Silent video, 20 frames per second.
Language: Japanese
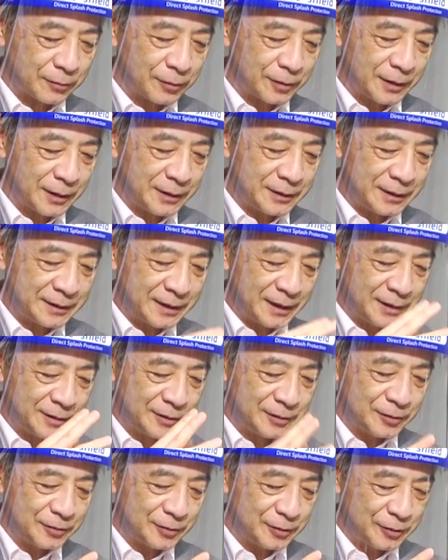れで
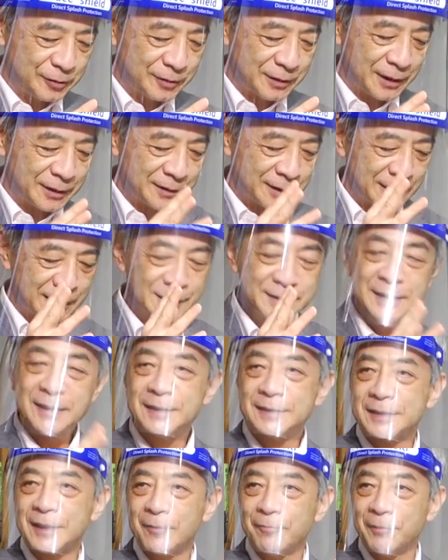2019年
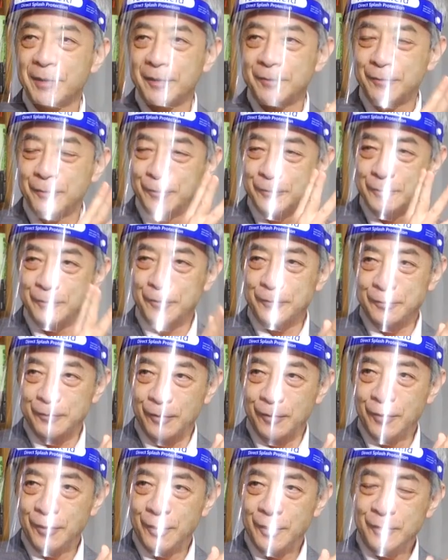7300億ドル
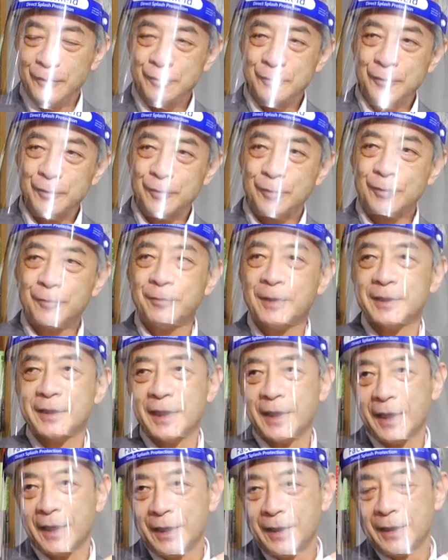というところま
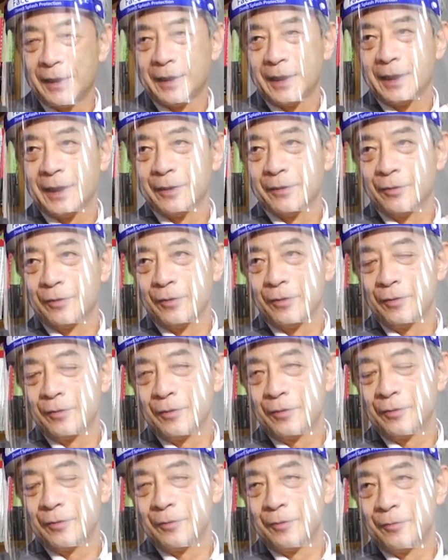で
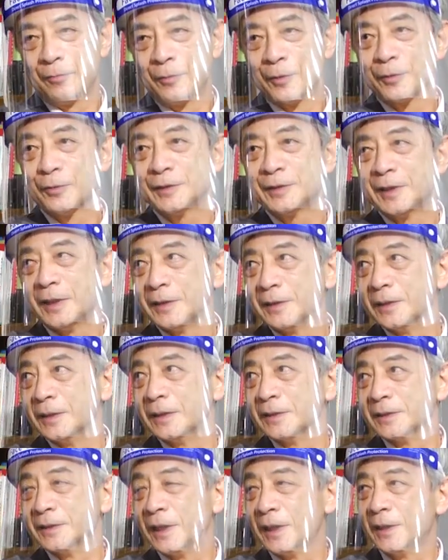戻していって
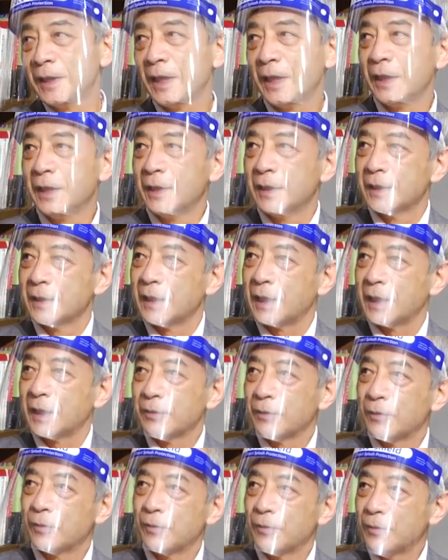ですね、で
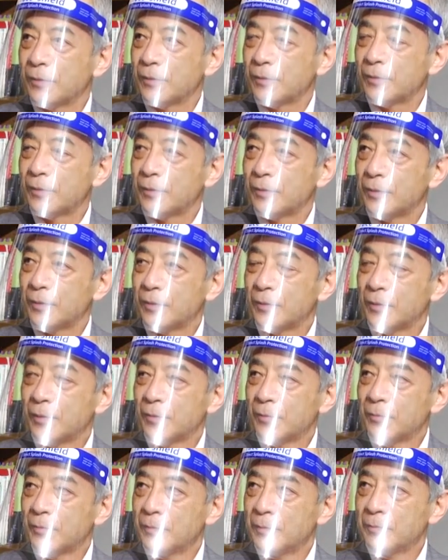も
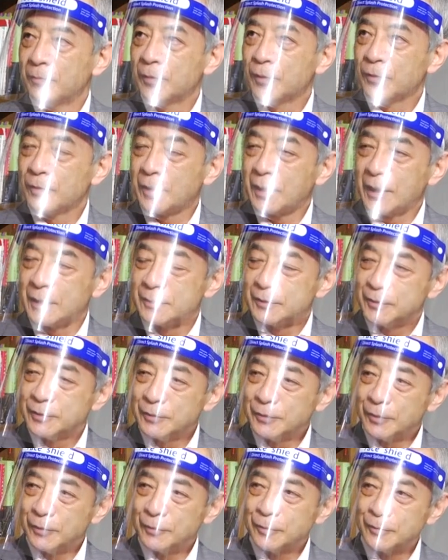う
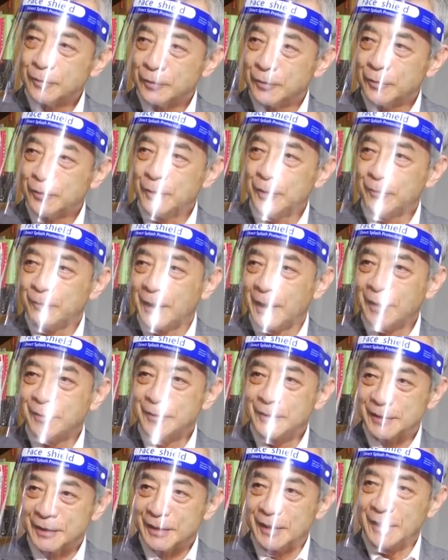中国の脅威もあ
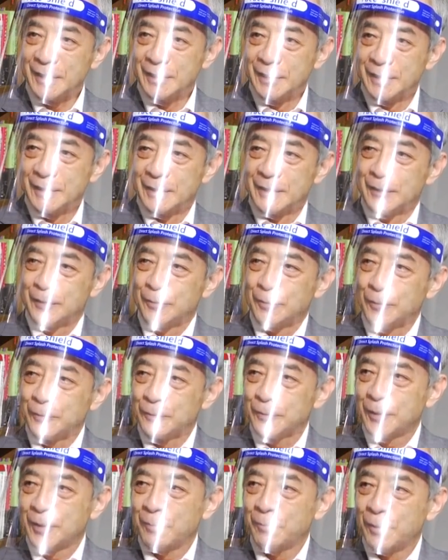るしという
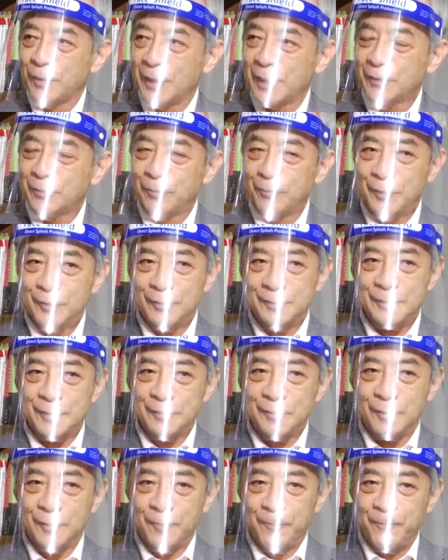ことで、もうあともう
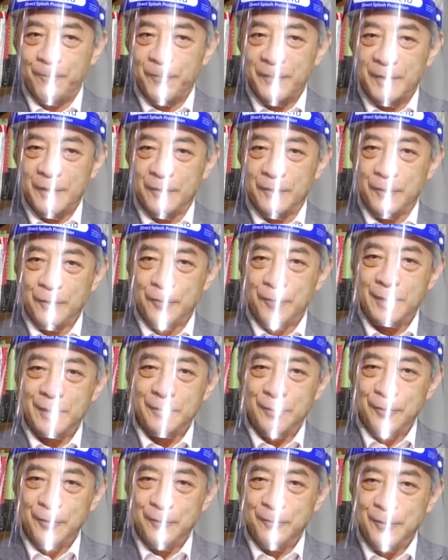その共
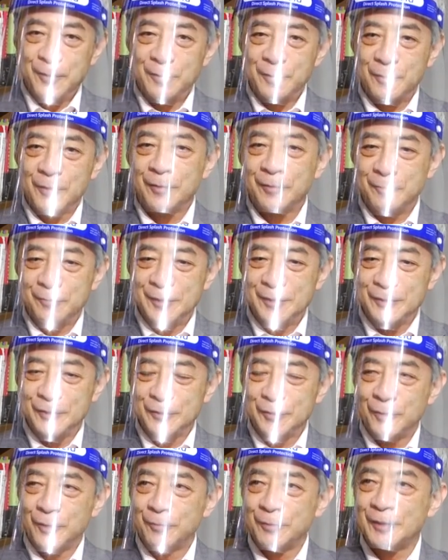和党も民
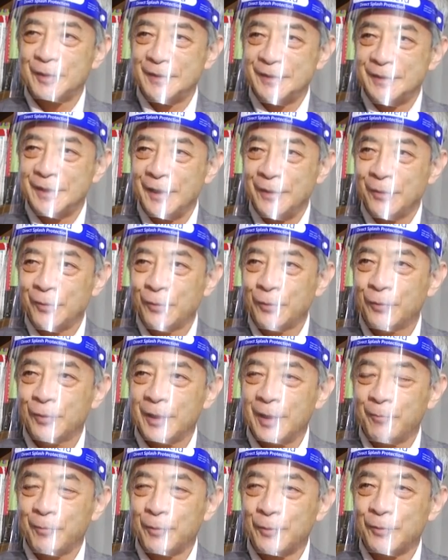主党もですね、両
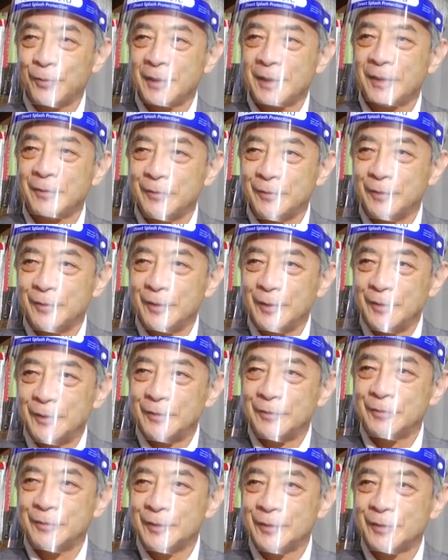方がもうとにかく
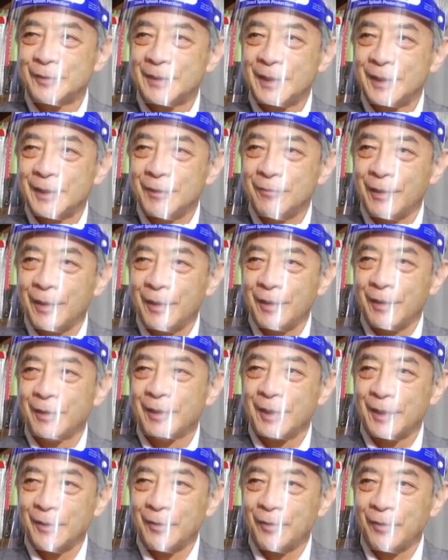軍事予算には
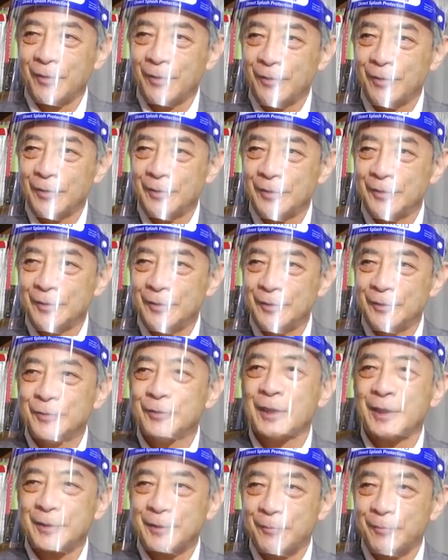
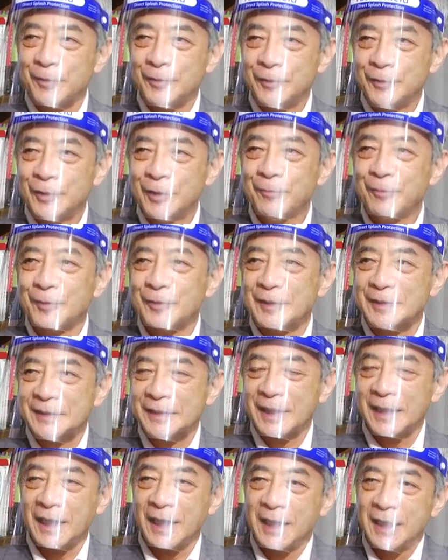緩いもんで
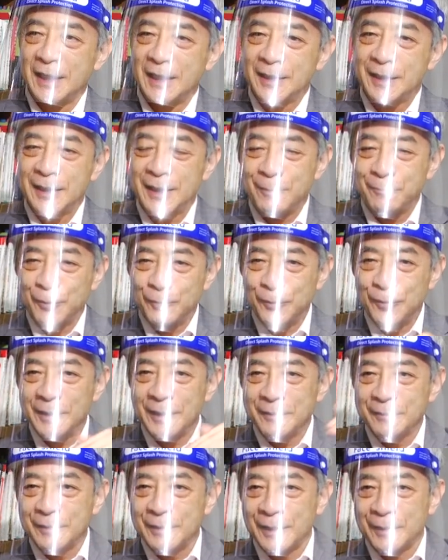すから、だからもうとに
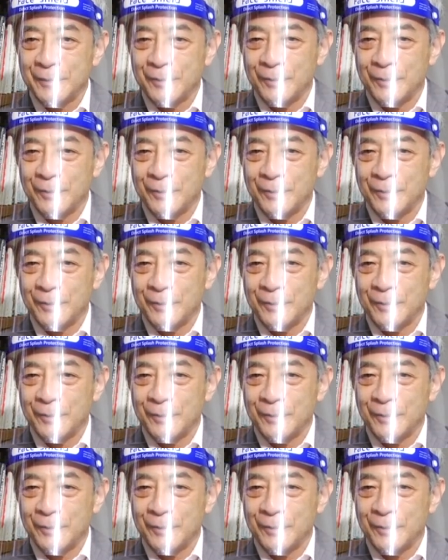かく